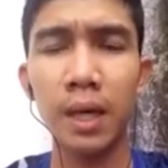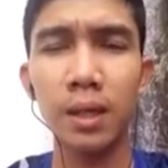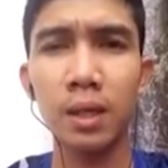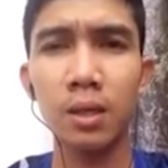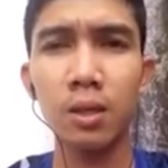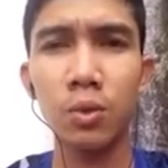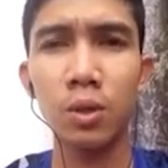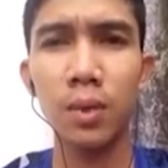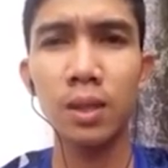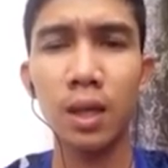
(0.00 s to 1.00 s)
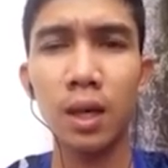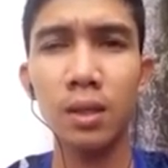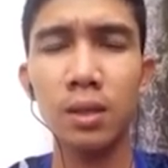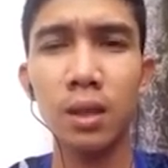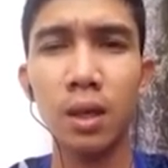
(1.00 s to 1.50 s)
partai ataupun
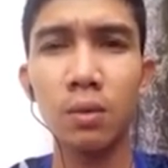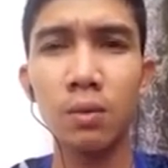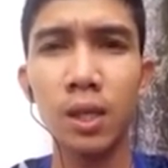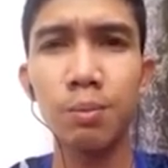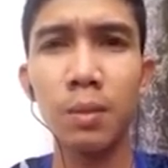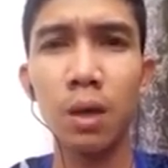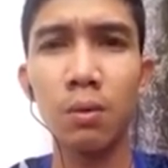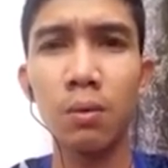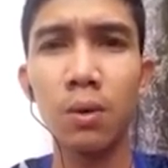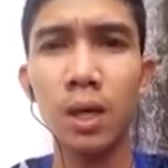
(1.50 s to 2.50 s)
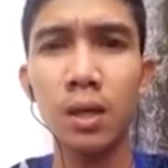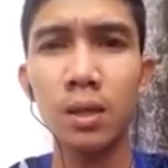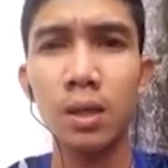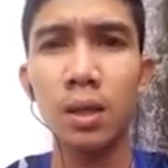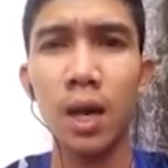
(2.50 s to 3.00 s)
masyarakat secara luas, bahwa
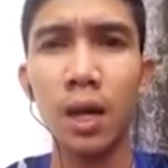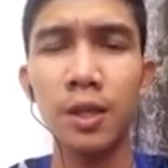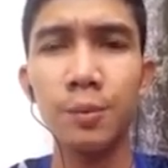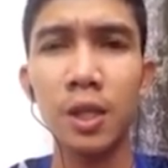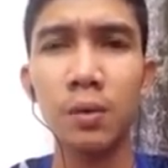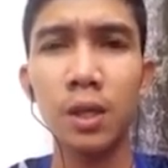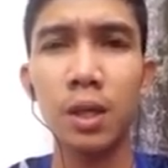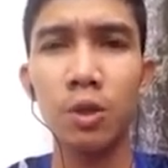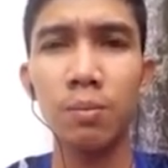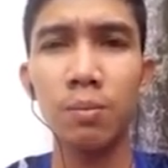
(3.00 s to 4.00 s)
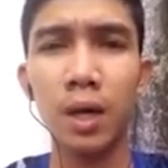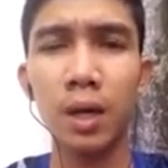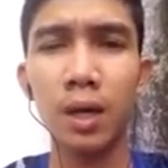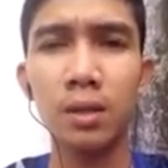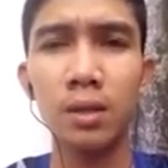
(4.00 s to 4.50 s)
Anies Baswedan
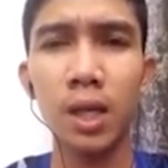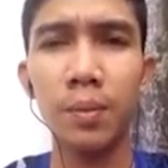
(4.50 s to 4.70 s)
merupakan